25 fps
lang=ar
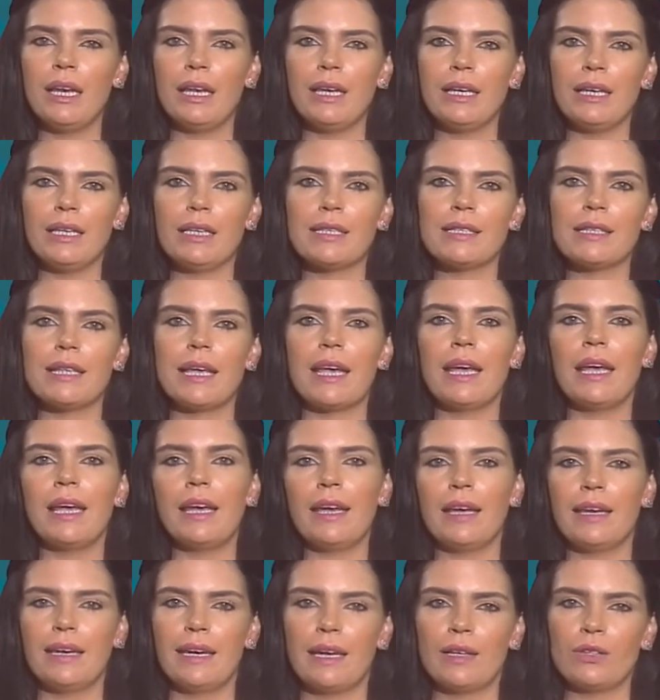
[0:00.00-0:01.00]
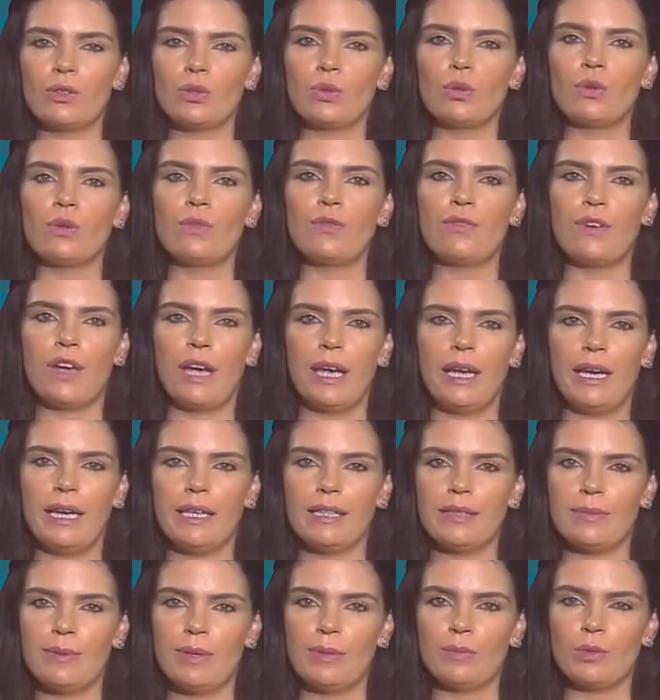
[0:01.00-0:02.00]
النساء أنها تكون
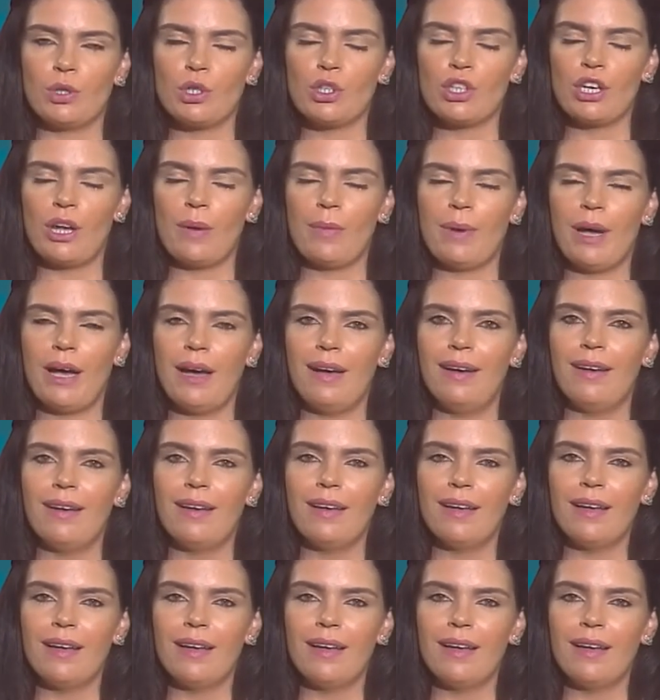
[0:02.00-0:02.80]
فاعلات بالمجتمع